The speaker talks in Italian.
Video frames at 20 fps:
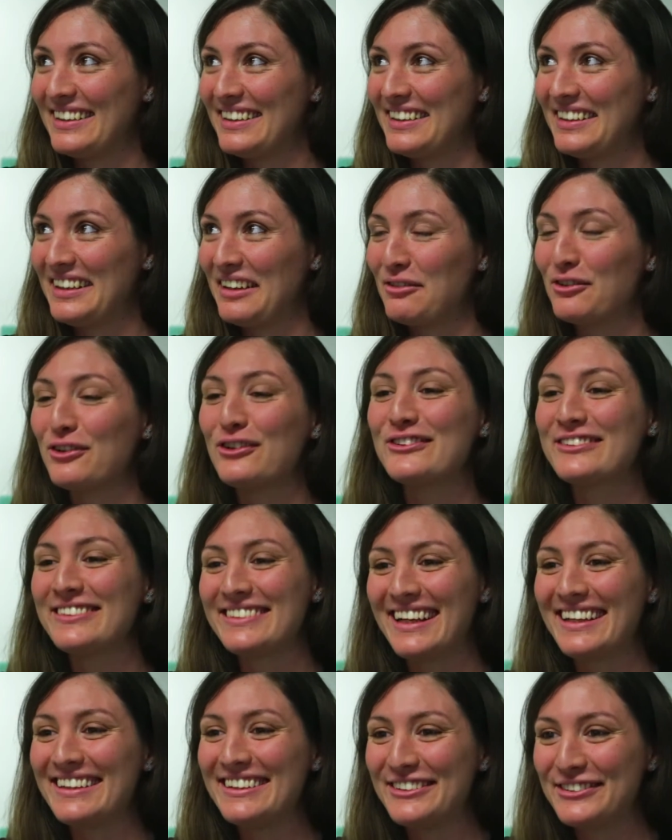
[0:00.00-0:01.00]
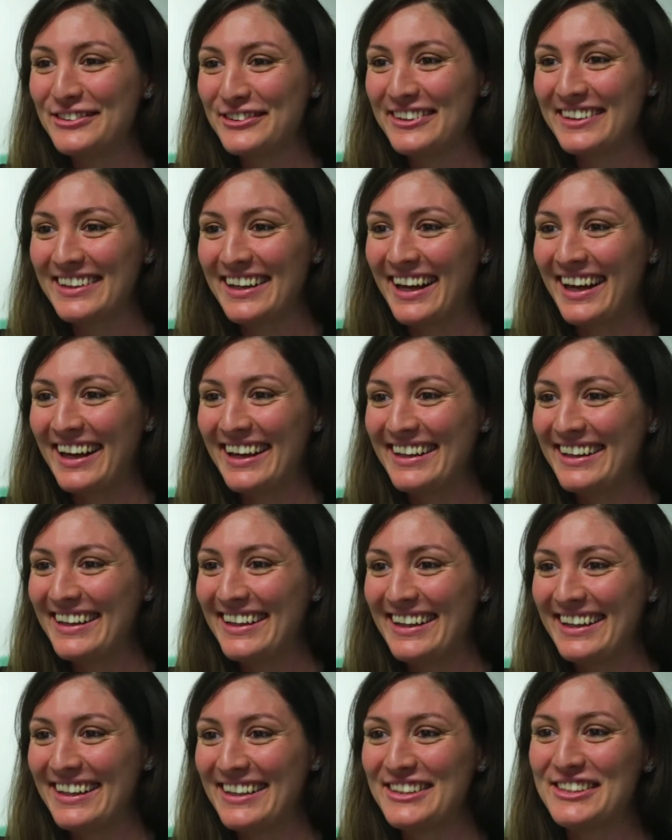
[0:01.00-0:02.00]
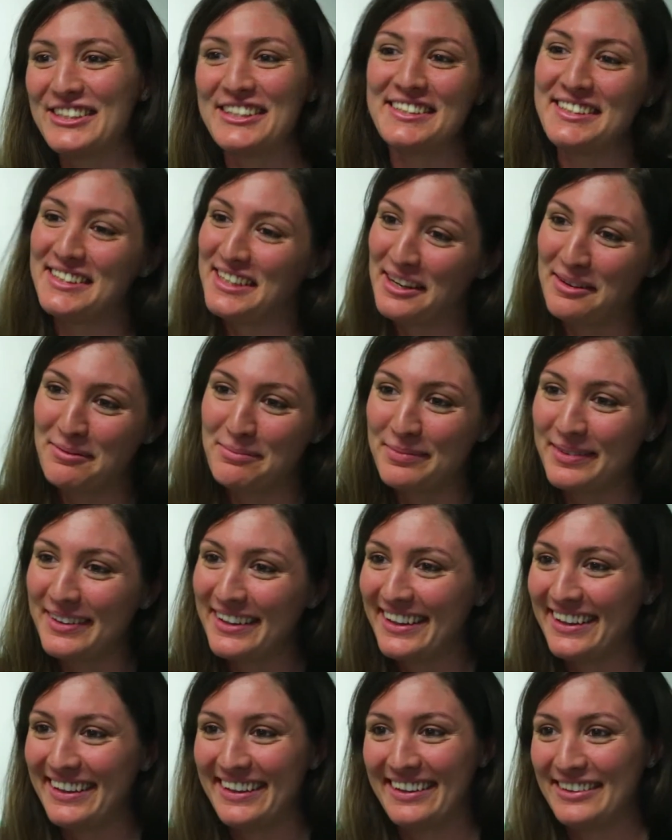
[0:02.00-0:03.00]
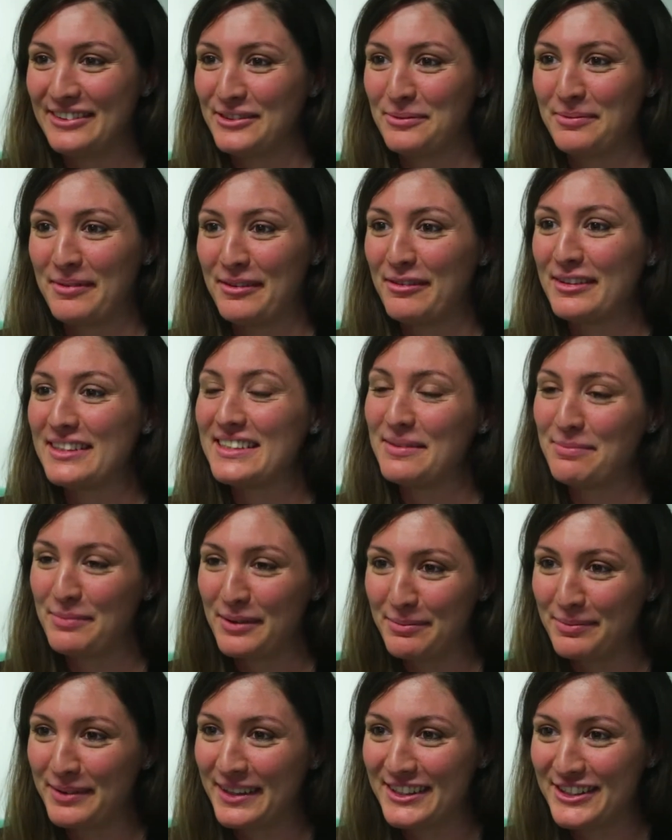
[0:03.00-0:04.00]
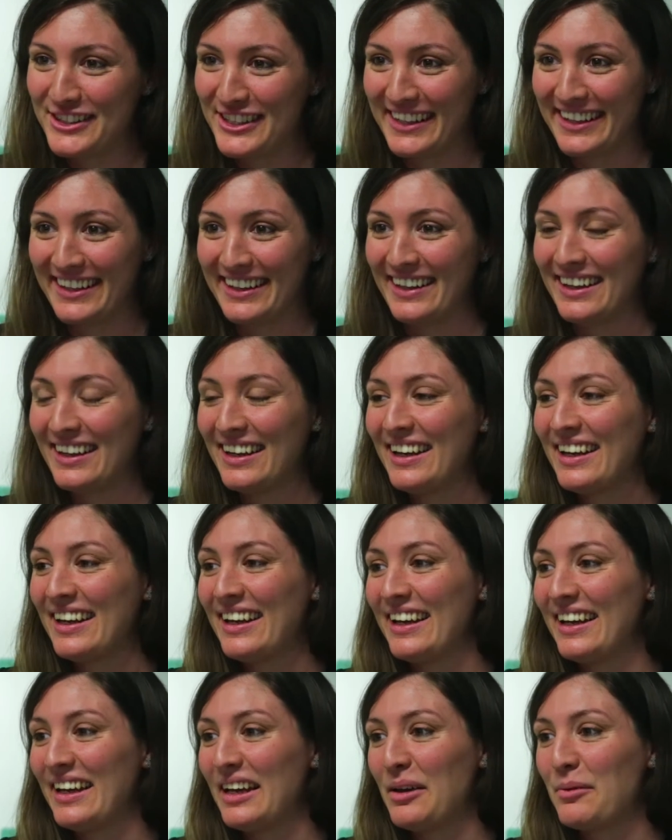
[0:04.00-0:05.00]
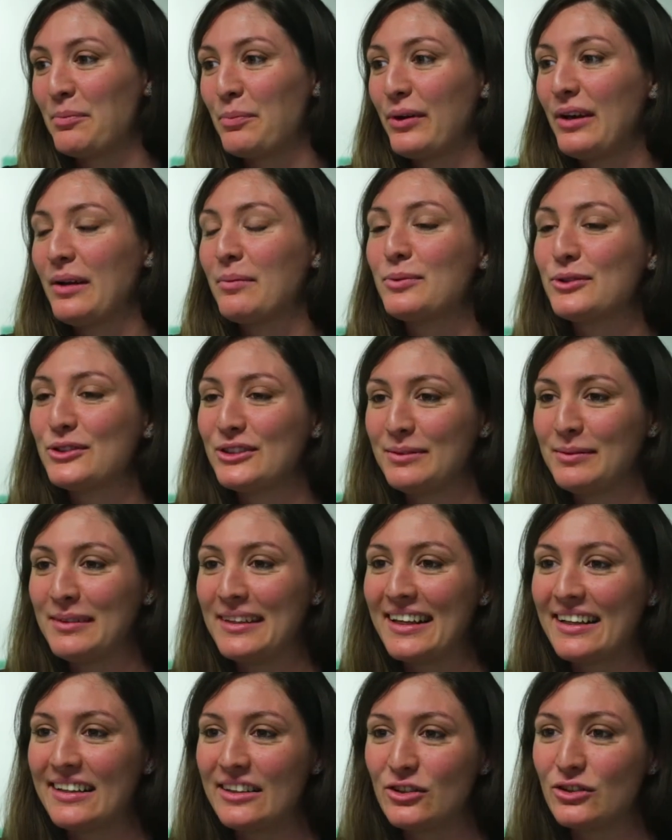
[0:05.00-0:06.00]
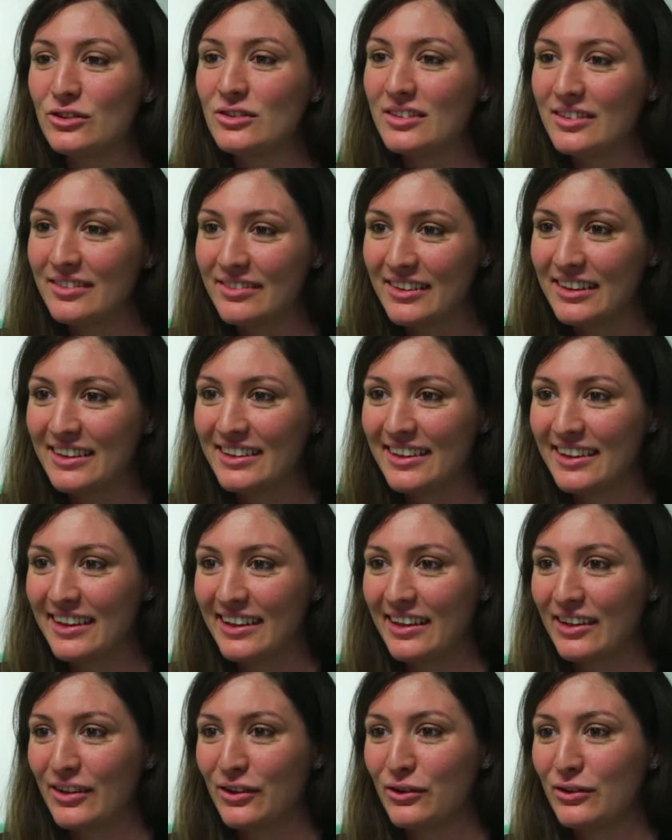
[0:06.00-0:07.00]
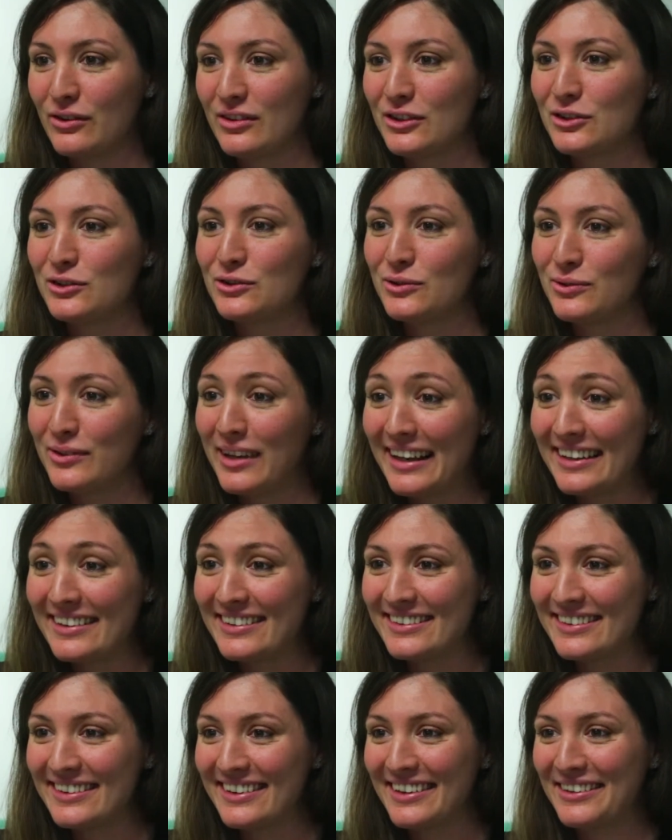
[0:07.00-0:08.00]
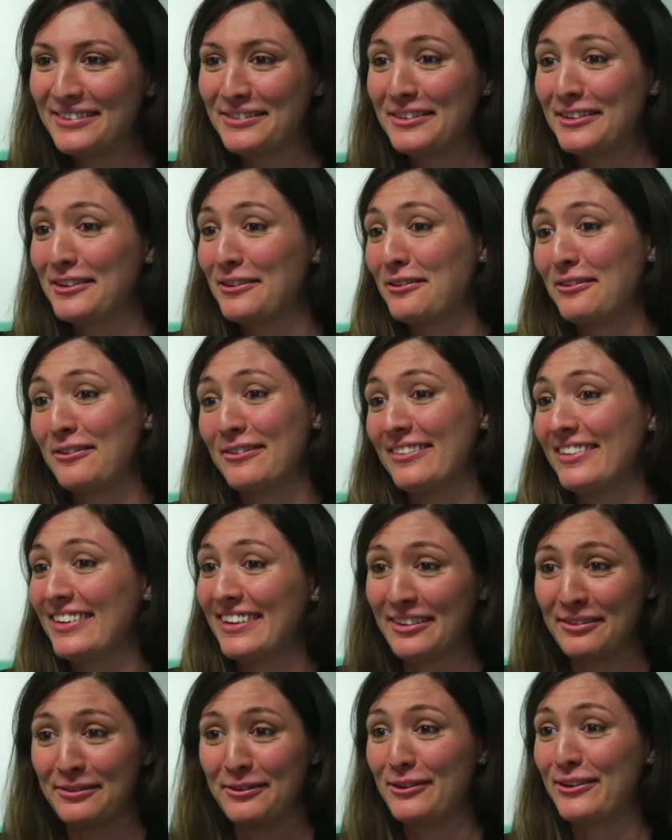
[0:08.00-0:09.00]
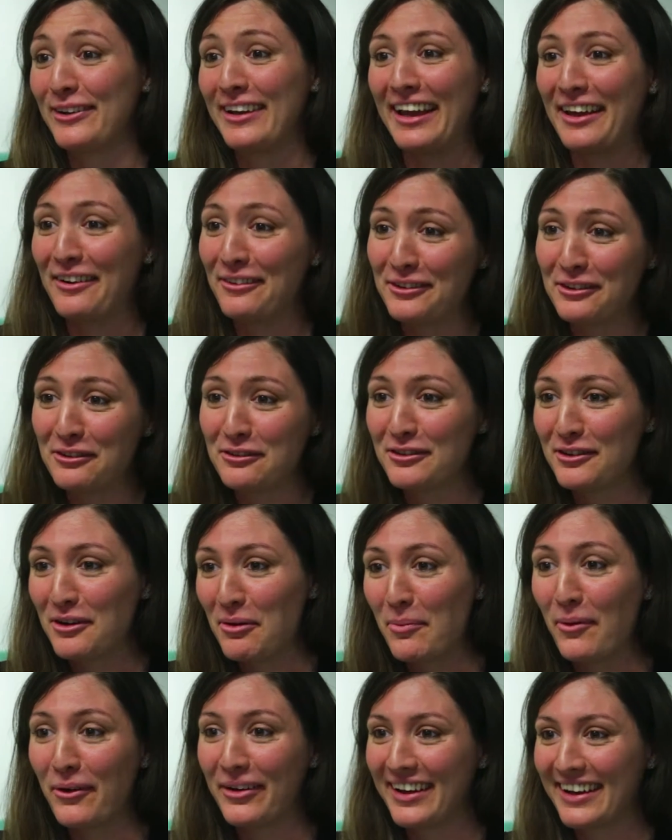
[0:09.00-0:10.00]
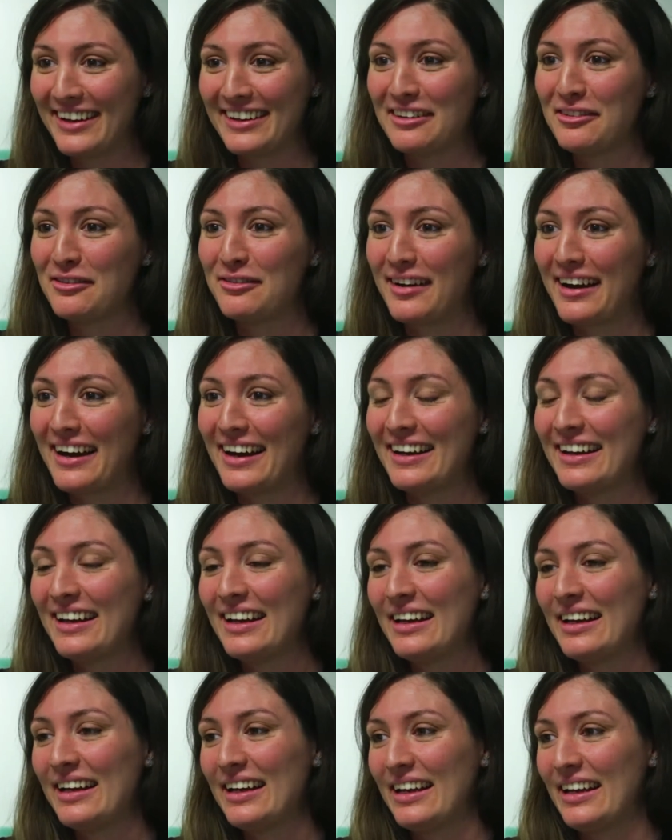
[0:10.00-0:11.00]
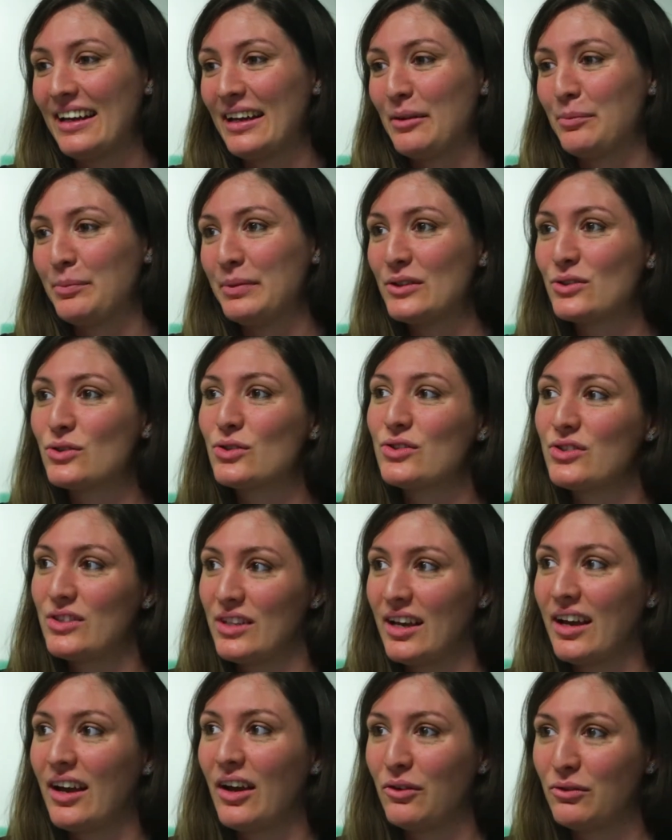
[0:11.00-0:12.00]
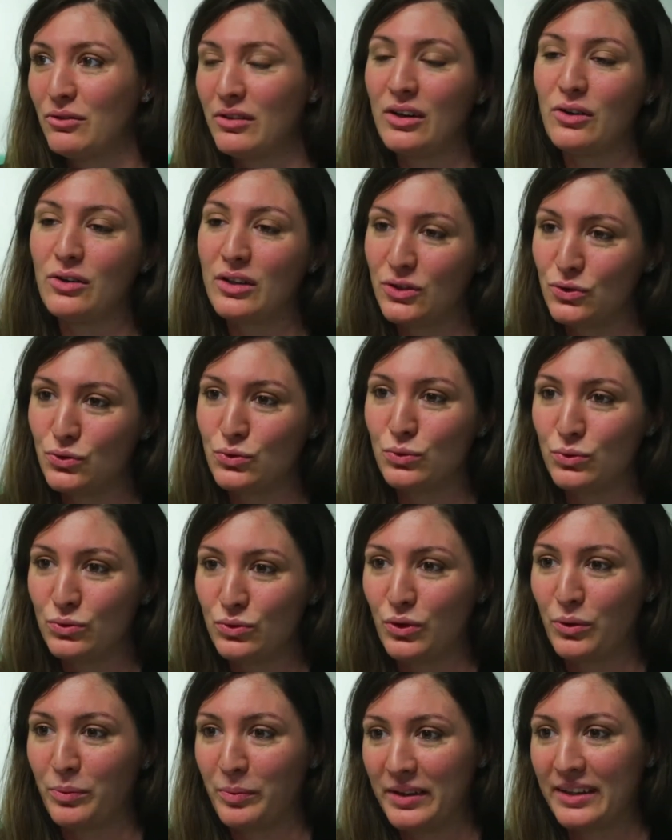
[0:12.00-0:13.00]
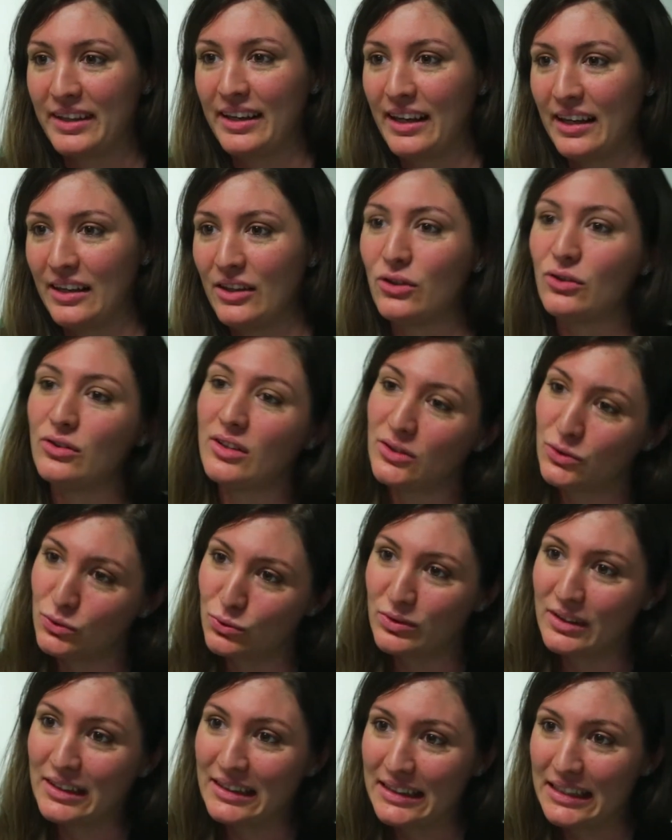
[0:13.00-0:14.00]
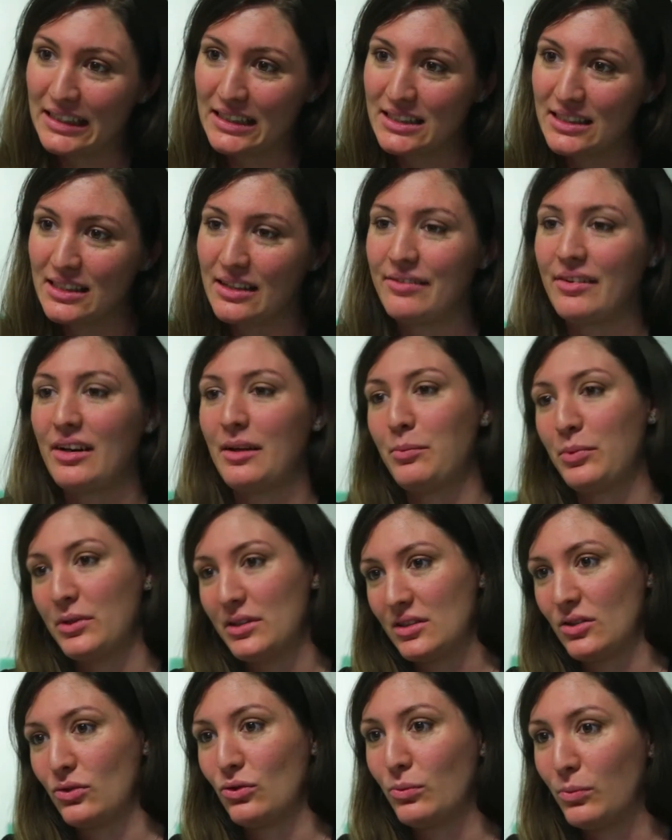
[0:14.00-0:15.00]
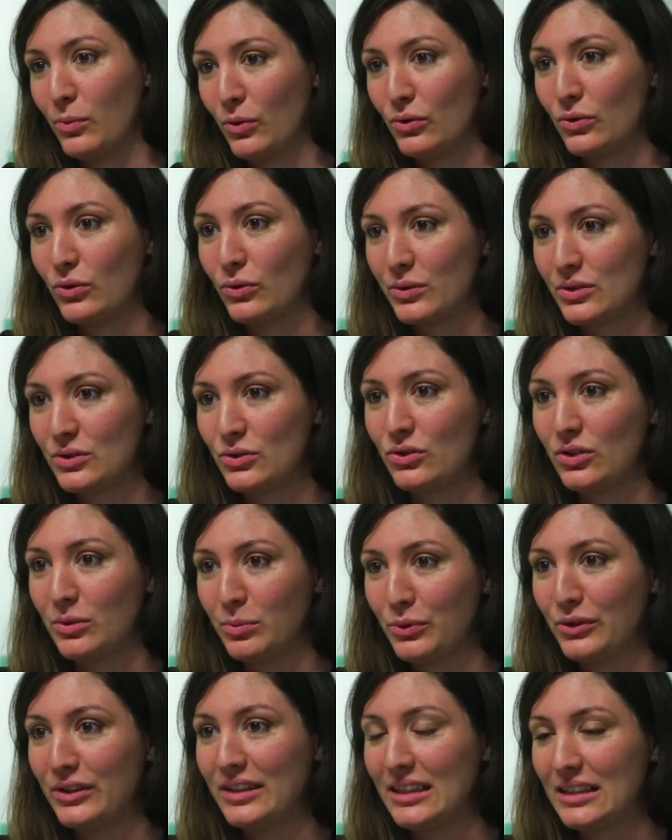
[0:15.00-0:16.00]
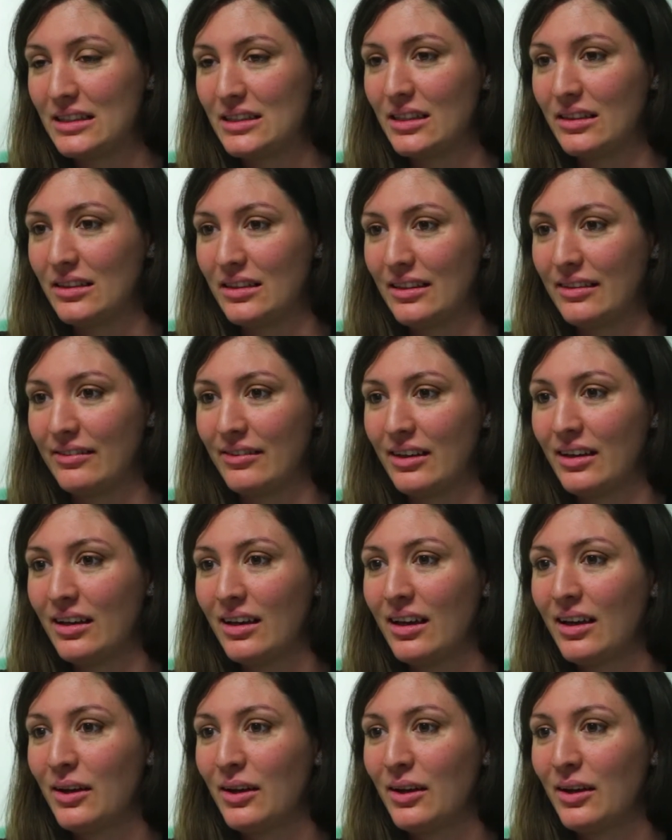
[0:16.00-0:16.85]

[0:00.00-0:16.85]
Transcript: la volontà di tornare c'è sempre e insomma fa sempre piacere e poi la possibilità di condividere con gli studenti quindi con quello che ero io fino a pochi anni fa eh, penso sia un valore aggiunto perché io da studentessa avrei apprezzato molto questo tipo di iniziative